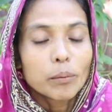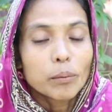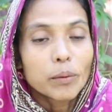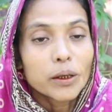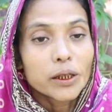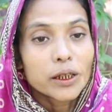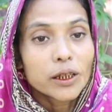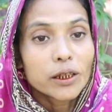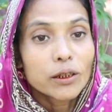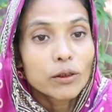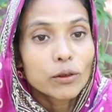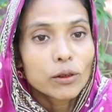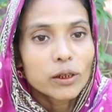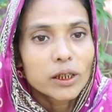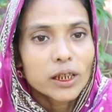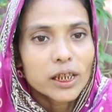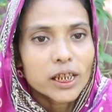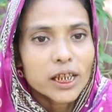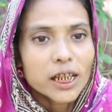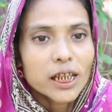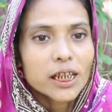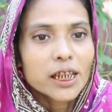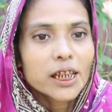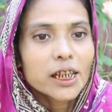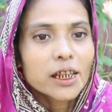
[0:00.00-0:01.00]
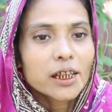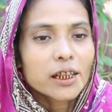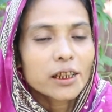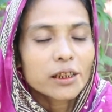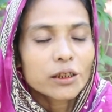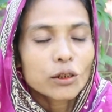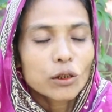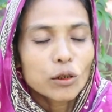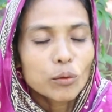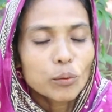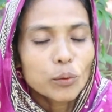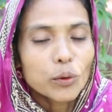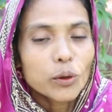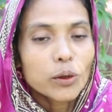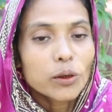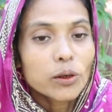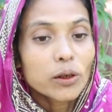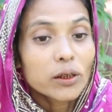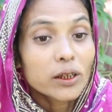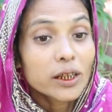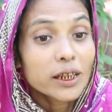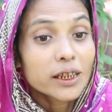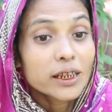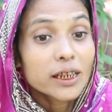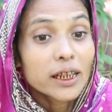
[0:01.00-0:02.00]
মানে রোদের সাথে সম্পর্ক
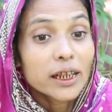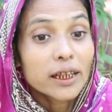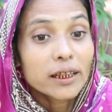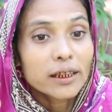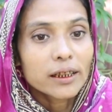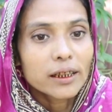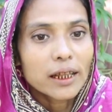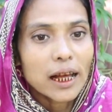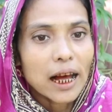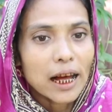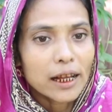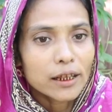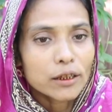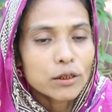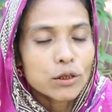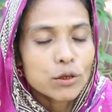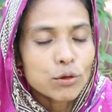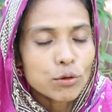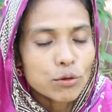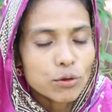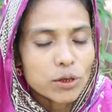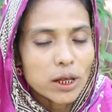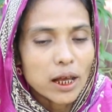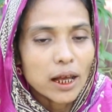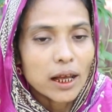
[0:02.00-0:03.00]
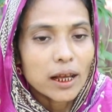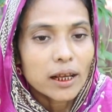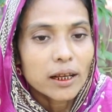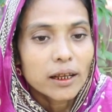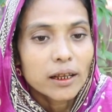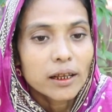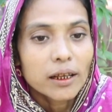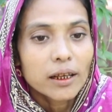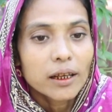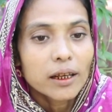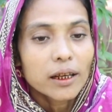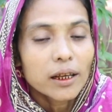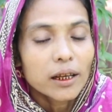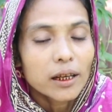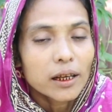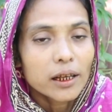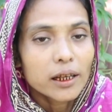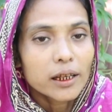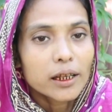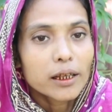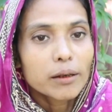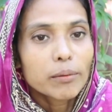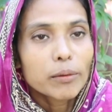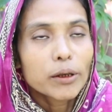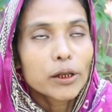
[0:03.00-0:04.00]
এই যে দান সুসা
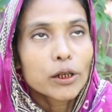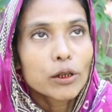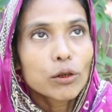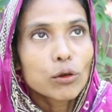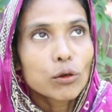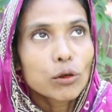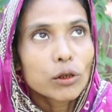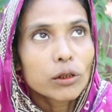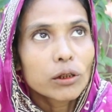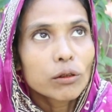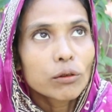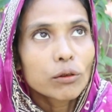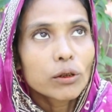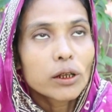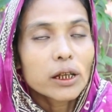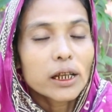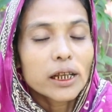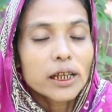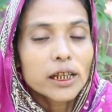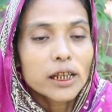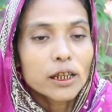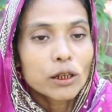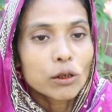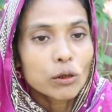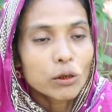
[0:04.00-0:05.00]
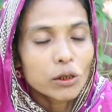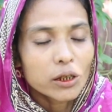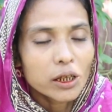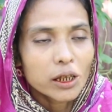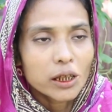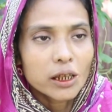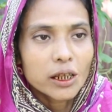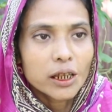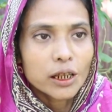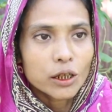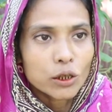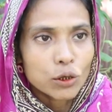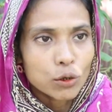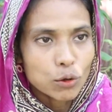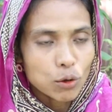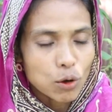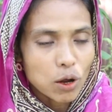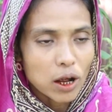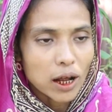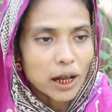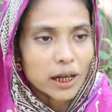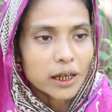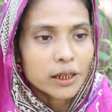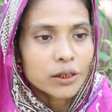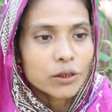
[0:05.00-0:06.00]
এটি মানে রোদ উঠলে এটি রোদে দিয়ে
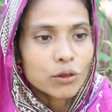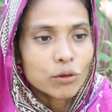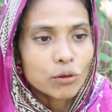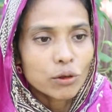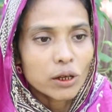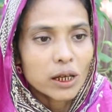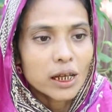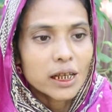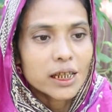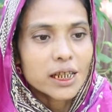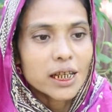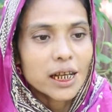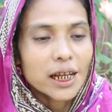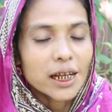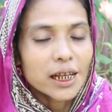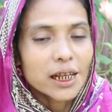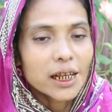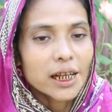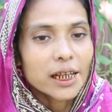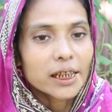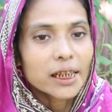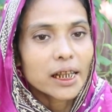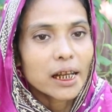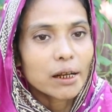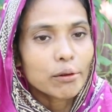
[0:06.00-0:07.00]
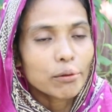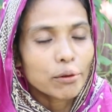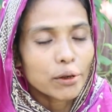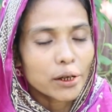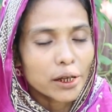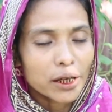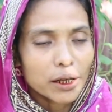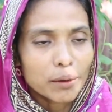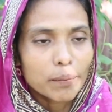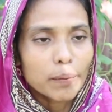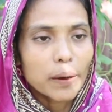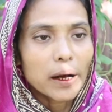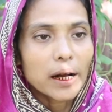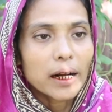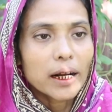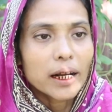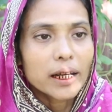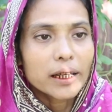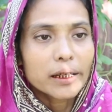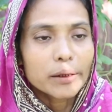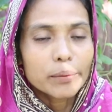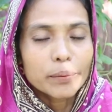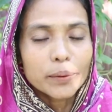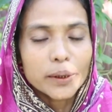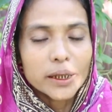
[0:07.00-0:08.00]
শুহায় শুহায় আচ্ছা। সারলে তারপরে এটি ভাঙ্গা
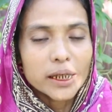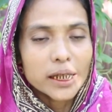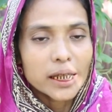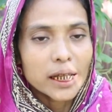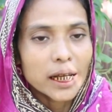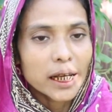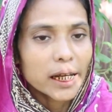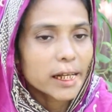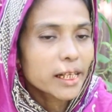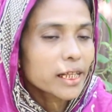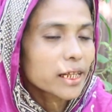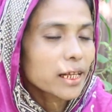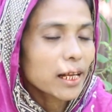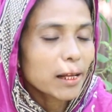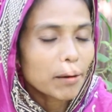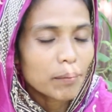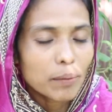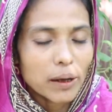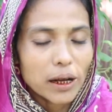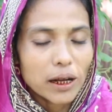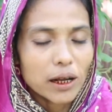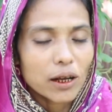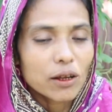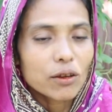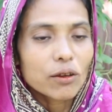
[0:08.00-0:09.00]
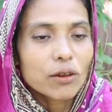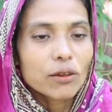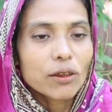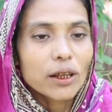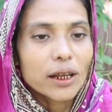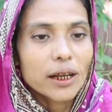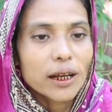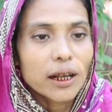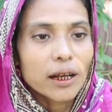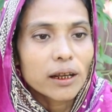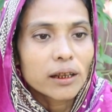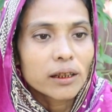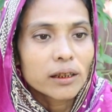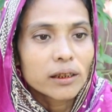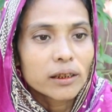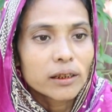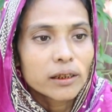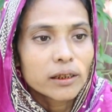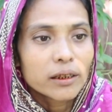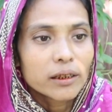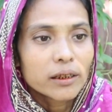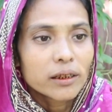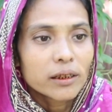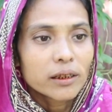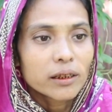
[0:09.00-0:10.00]
এটি ভিজলে এটি আর ভাঙ্গানো যায় না
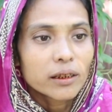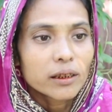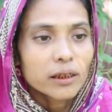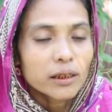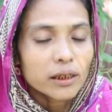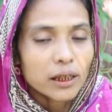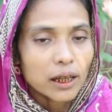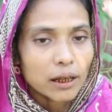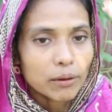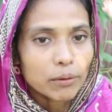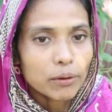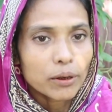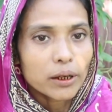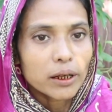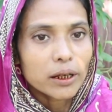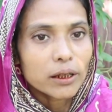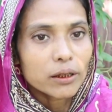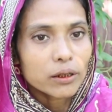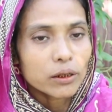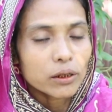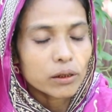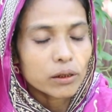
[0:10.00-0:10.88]
আচ্ছা। তারপরে